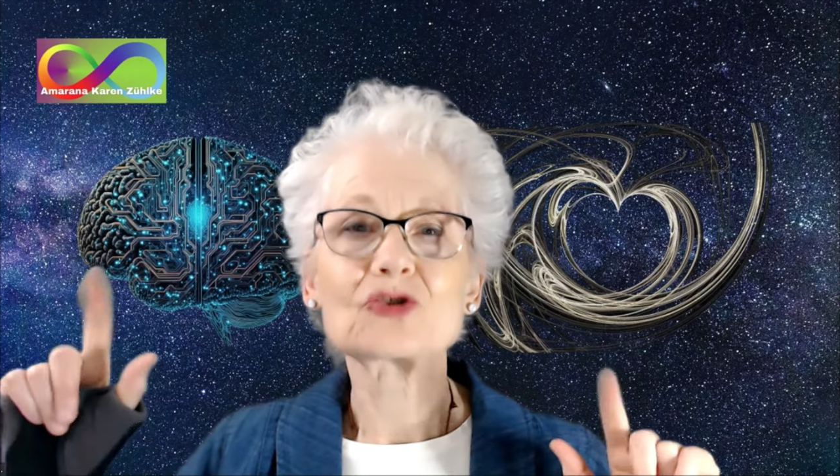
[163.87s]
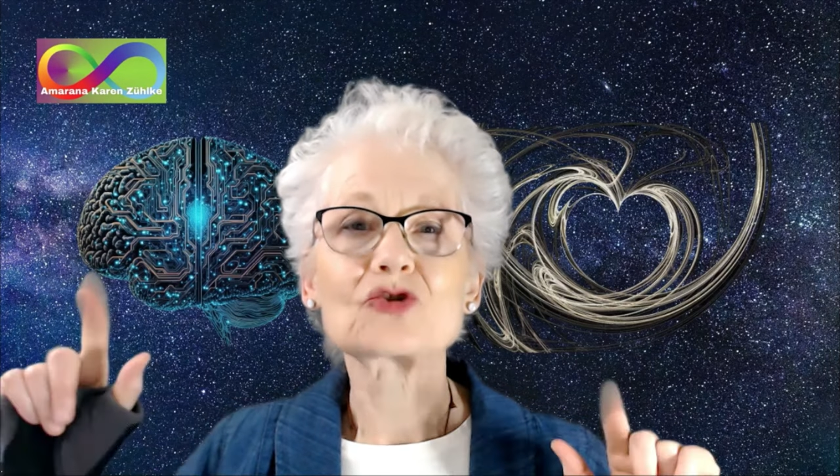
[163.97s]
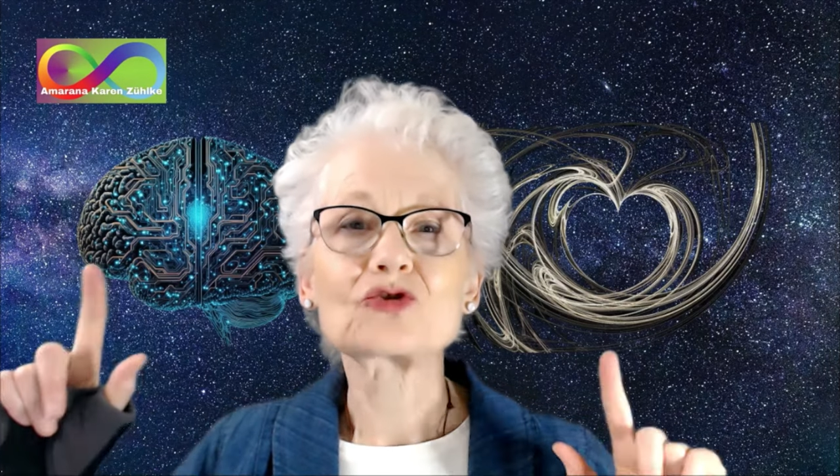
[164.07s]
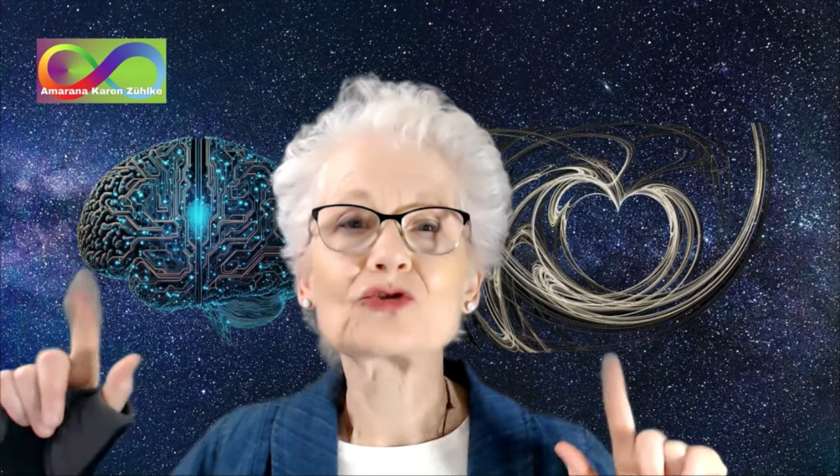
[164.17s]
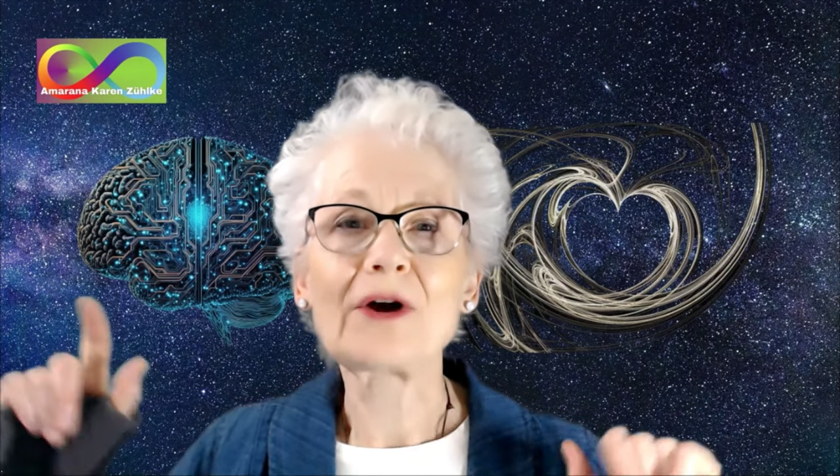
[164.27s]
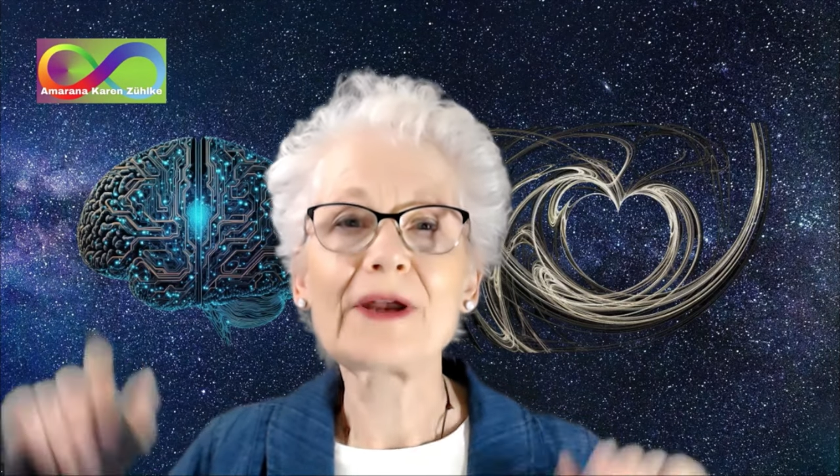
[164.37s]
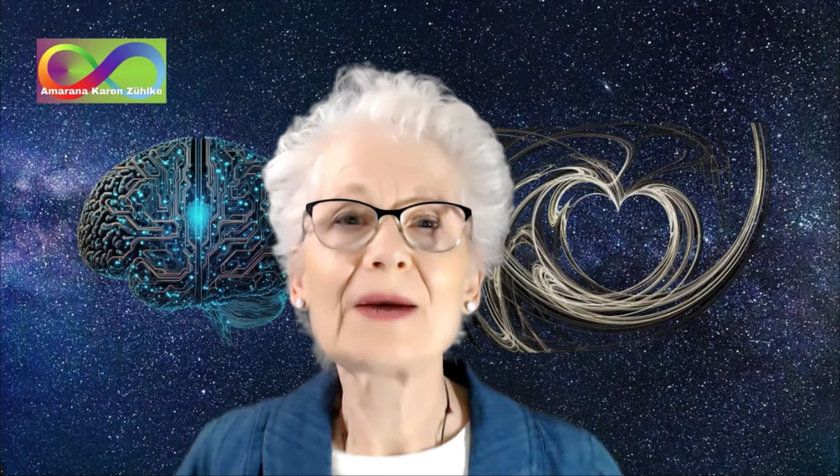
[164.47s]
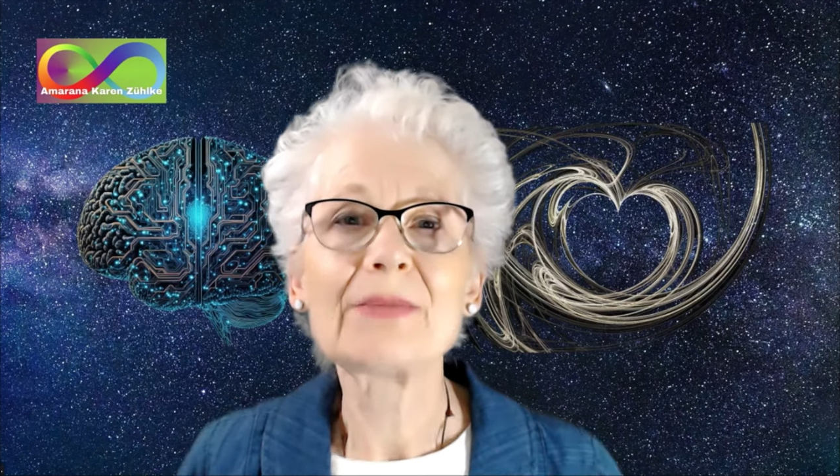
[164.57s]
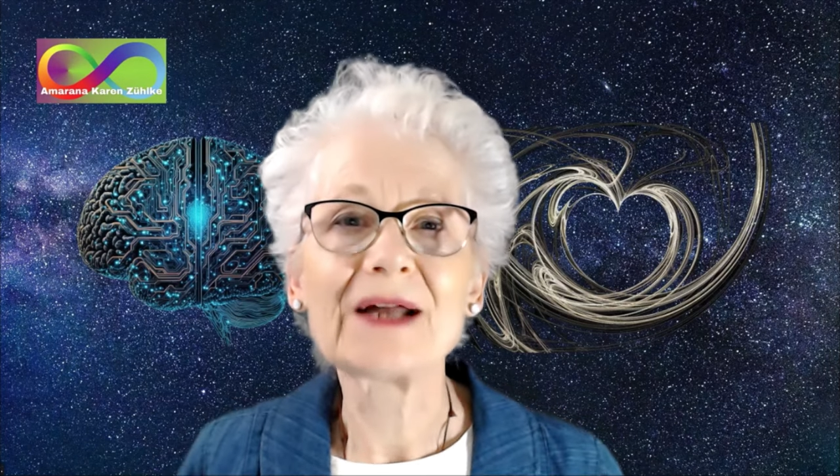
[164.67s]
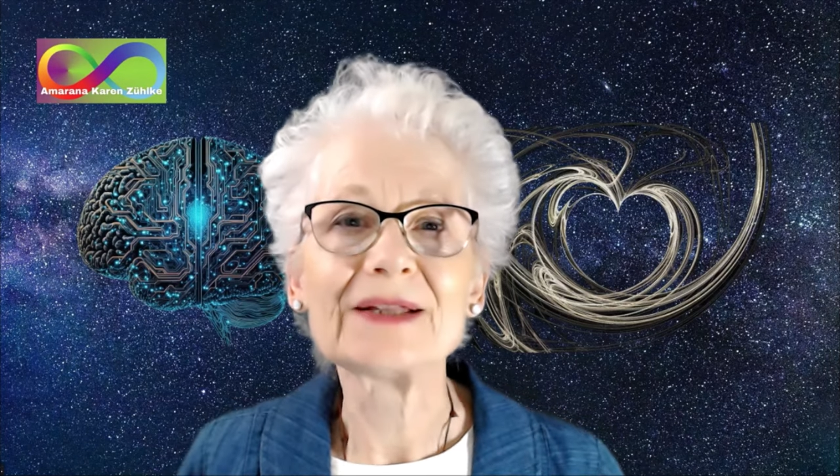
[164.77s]

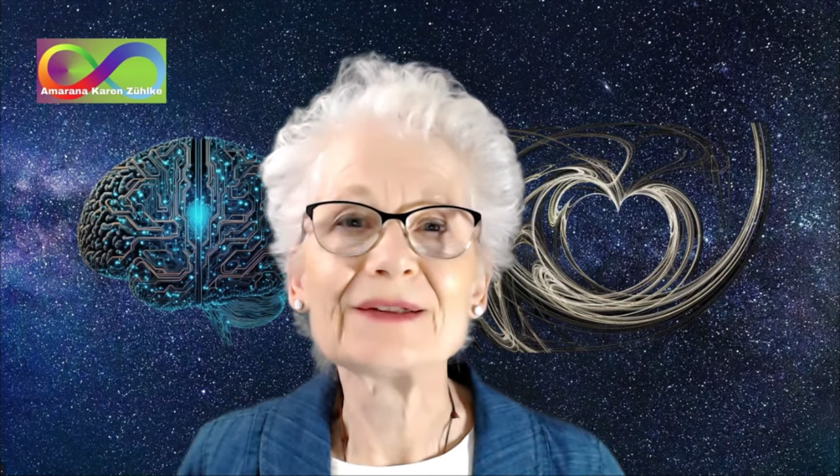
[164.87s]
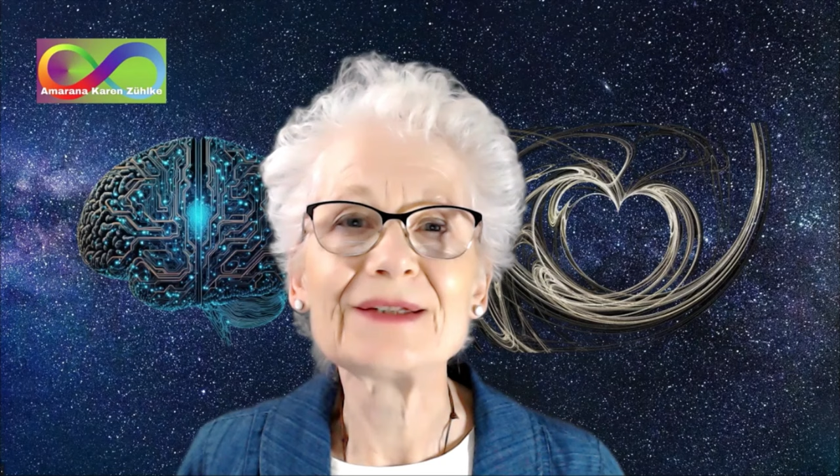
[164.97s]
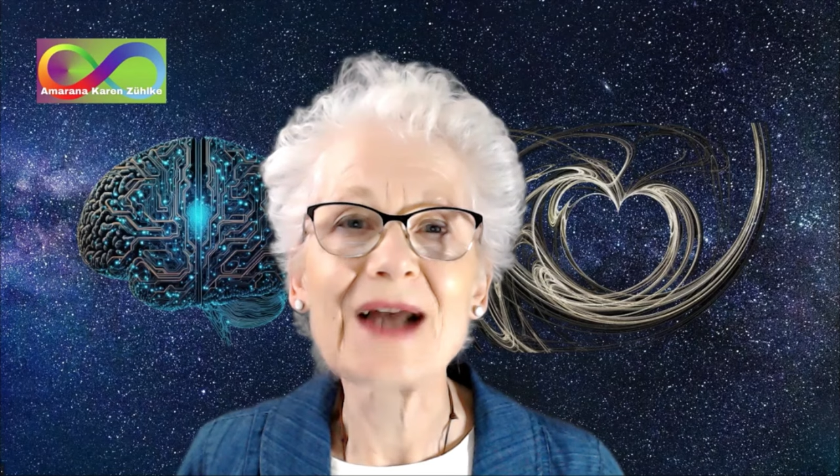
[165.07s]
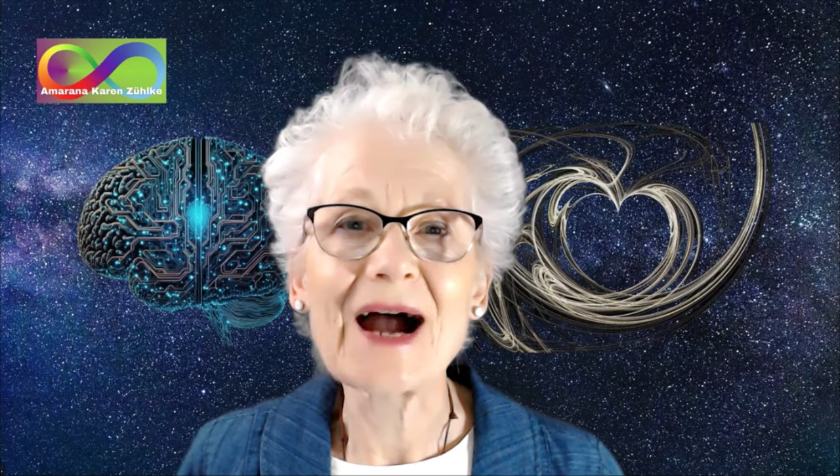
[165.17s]
Steuermann,